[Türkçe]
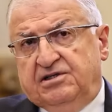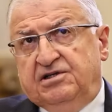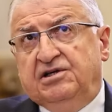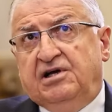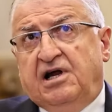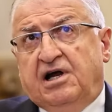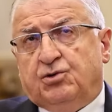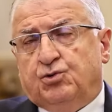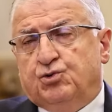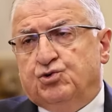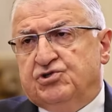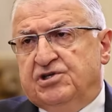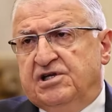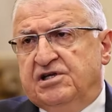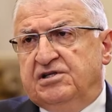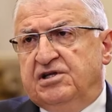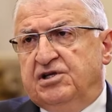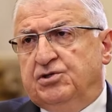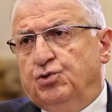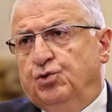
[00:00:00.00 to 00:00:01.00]
Irak
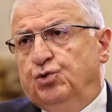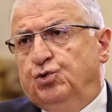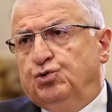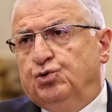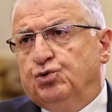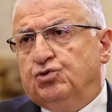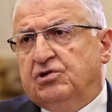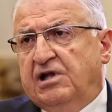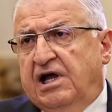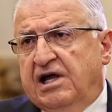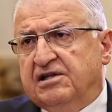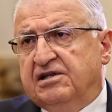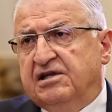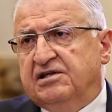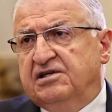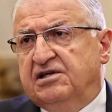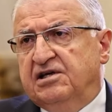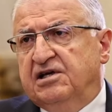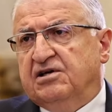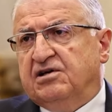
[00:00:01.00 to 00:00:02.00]
kuzeyindeki
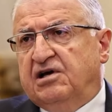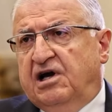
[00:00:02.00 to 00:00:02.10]
hudutlardaki